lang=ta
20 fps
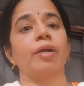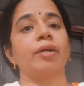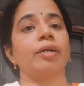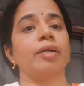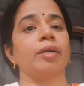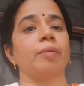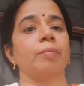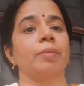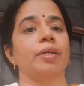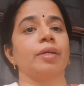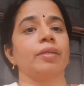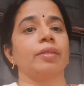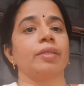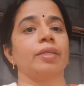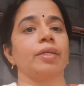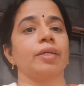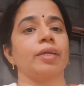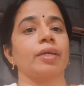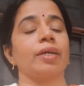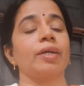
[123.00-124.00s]
மன்றம்
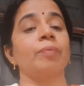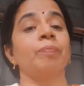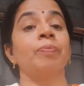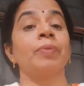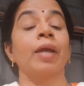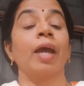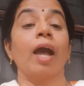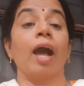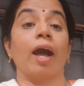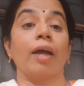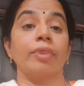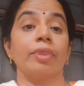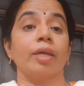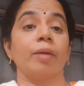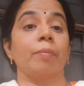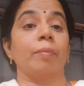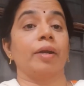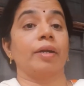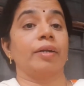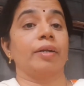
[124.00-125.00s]
இருந்திருக்கு அந்த
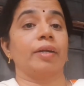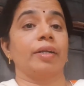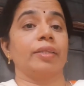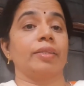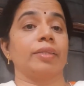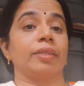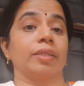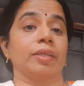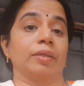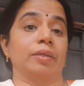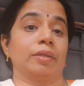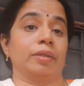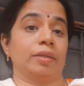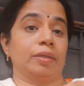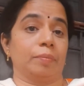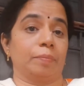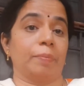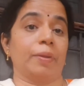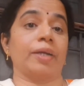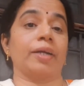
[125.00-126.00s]
மன்றத்து
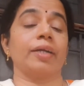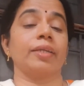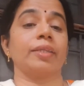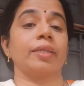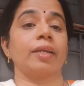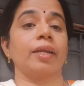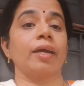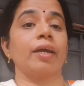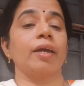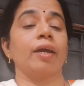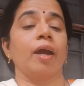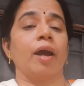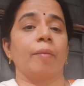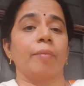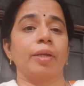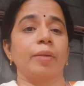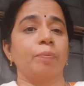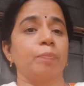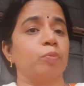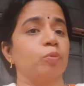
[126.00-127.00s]
பக்கத்தில்
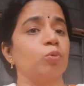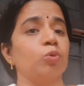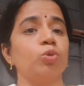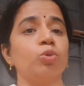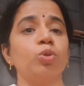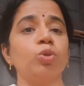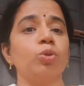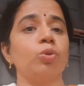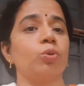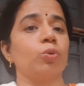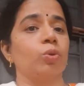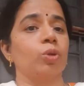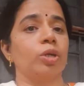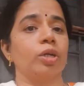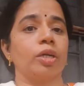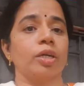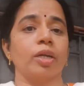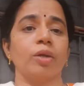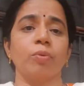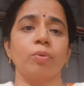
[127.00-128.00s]
அப்படியே பூத்து
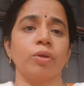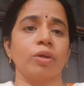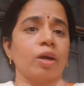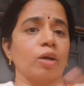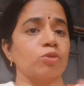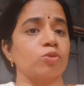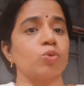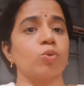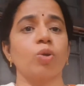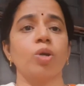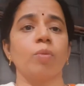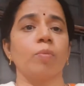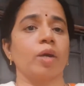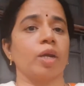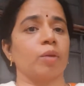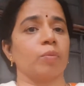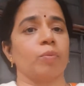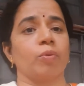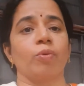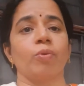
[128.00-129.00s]
குழுங்குற ஒரு அசோக
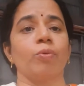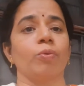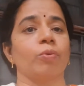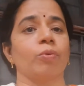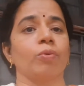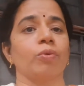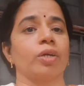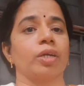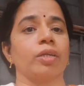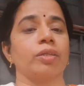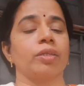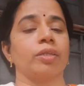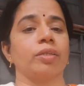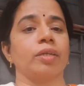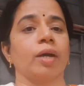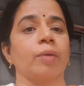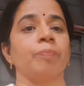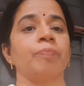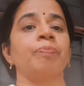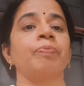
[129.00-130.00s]
மரமும்
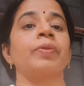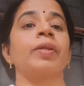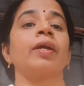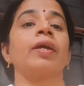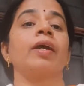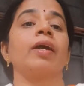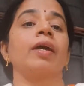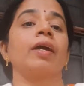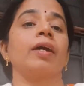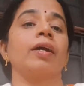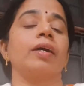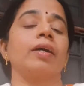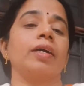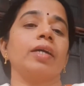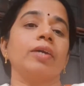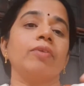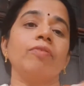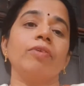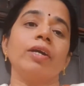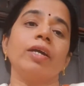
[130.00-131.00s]
இருந்துதான்
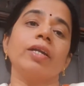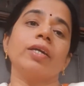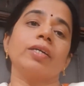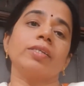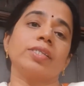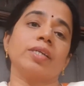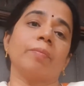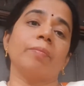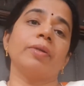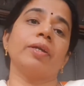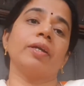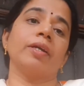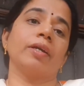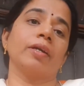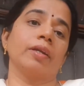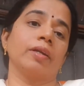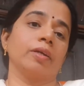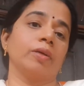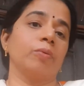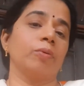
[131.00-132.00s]
இவங்களுக்கு
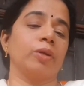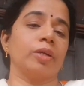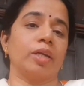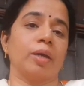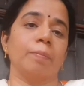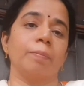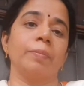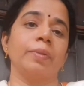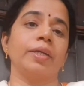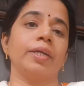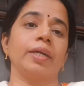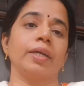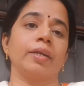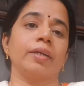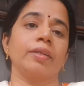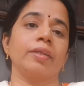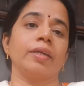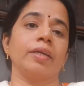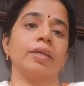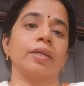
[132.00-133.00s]
சமணர்களுக்கு ஒரு நம்பிக்கை
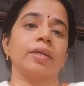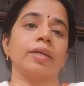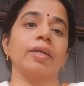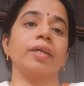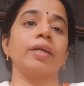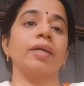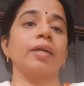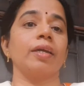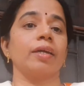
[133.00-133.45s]
இருந்திருக்கு